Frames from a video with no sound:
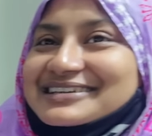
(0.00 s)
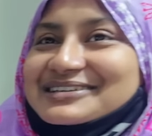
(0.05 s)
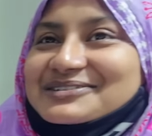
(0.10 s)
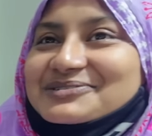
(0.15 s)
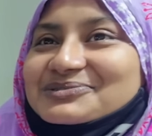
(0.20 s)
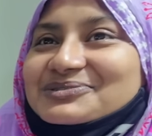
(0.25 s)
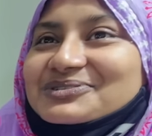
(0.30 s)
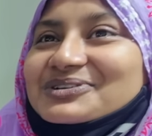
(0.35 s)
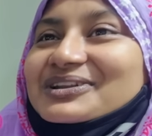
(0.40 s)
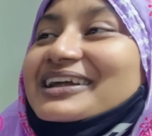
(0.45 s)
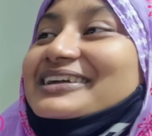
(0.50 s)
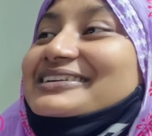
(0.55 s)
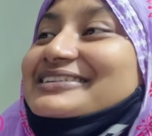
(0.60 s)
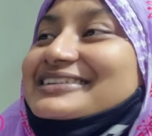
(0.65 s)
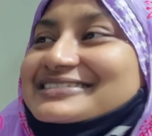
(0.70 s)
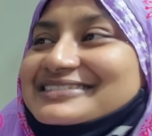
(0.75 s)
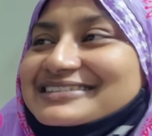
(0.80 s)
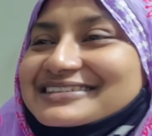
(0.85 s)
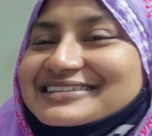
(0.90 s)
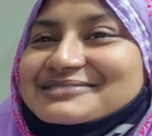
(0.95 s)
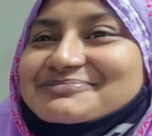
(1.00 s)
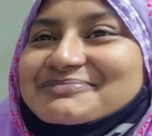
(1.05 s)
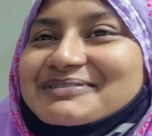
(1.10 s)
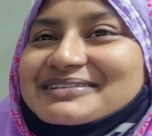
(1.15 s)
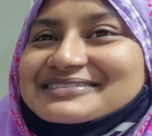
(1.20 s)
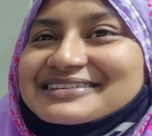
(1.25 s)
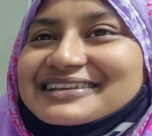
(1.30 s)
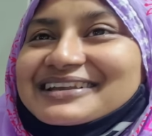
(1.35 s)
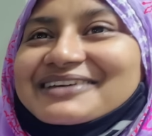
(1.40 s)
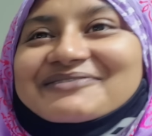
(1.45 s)
যে সুন্দর একটা জিনিস
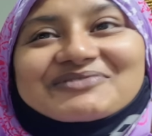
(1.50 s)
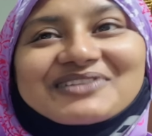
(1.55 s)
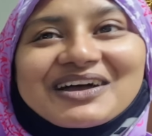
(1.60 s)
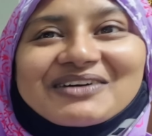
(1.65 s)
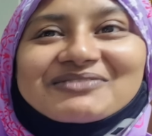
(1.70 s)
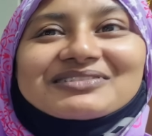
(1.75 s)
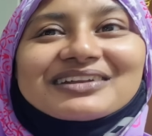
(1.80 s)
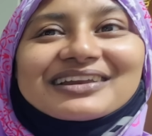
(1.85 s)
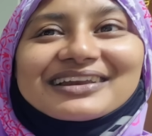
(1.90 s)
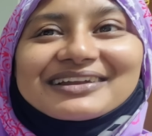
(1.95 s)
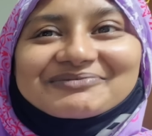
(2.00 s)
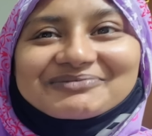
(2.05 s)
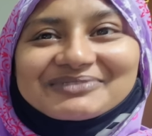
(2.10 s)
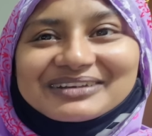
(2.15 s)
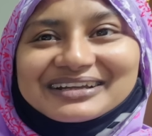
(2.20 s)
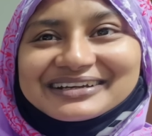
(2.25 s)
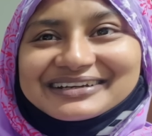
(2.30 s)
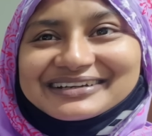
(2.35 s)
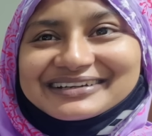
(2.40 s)
পাইছিলাম তাও নিলাম না